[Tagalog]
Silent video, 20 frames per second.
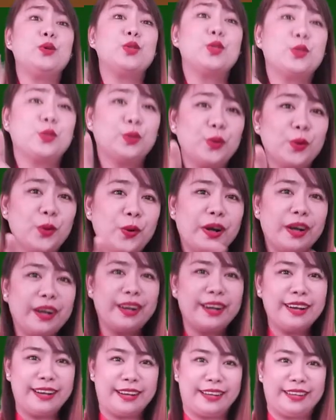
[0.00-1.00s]
Pusto
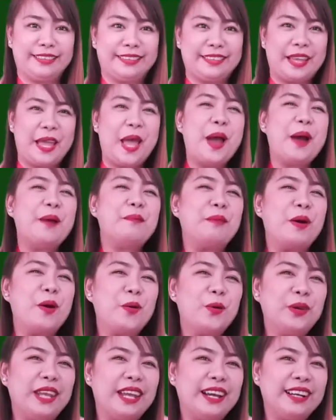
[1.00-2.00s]
ka!
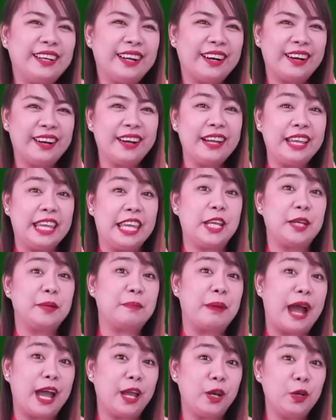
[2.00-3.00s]
Mahulaga ing
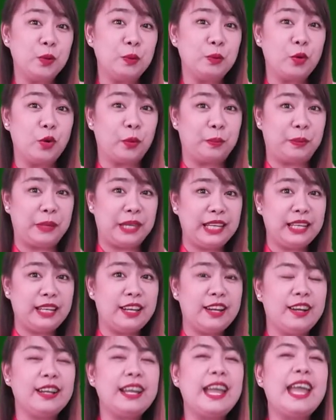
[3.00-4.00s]
balo mo
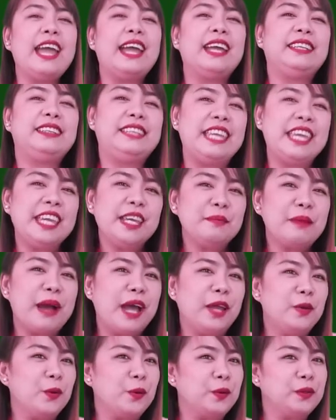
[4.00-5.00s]
bilang ding
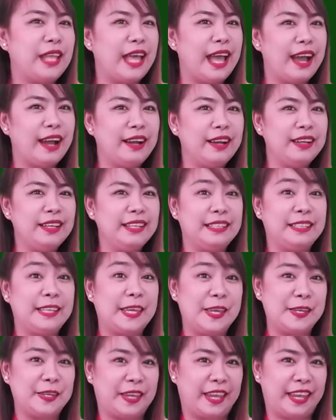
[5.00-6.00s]
manok nangan
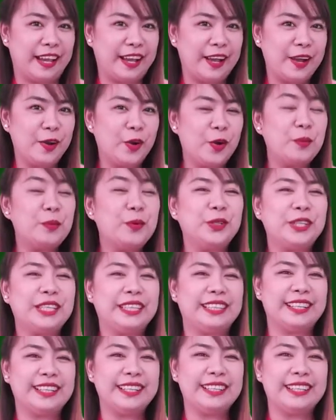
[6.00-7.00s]
king kekang
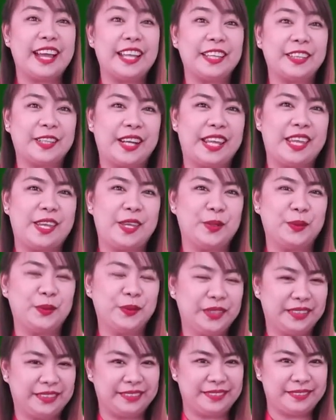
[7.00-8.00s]
komunidad at
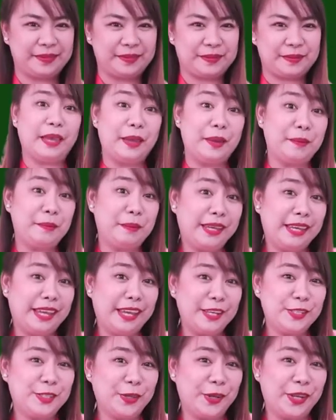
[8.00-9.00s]
rehiyon.
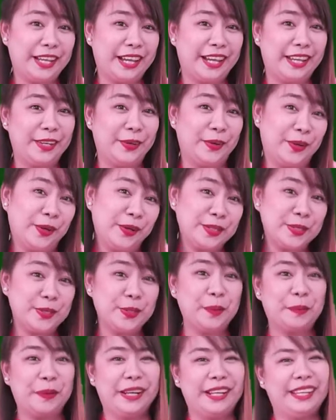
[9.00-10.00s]
Mag-enjoy kayo,
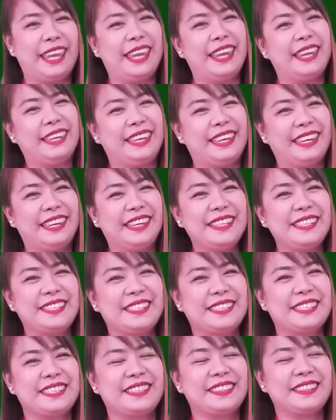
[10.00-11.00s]
Super K
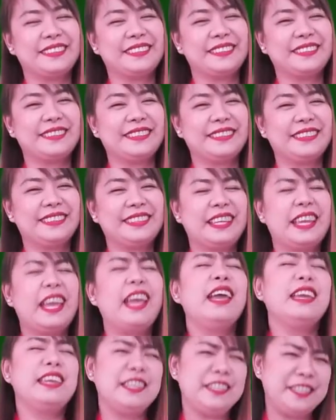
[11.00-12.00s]
Kids!
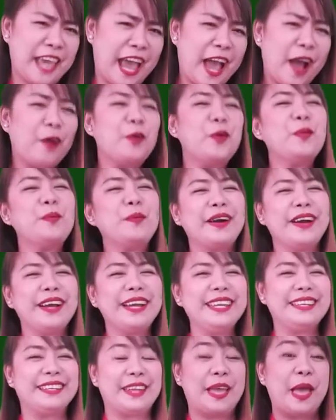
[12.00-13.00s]
Yaku
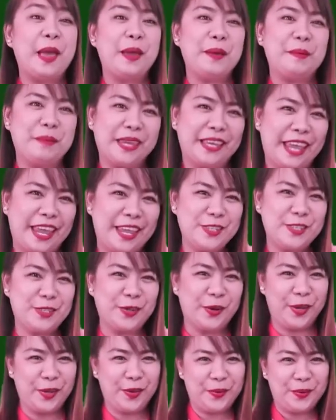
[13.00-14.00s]
man!
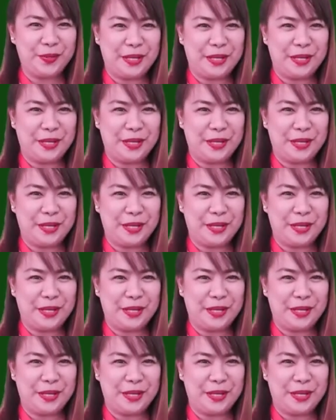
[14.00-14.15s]
Mag-enjoy ko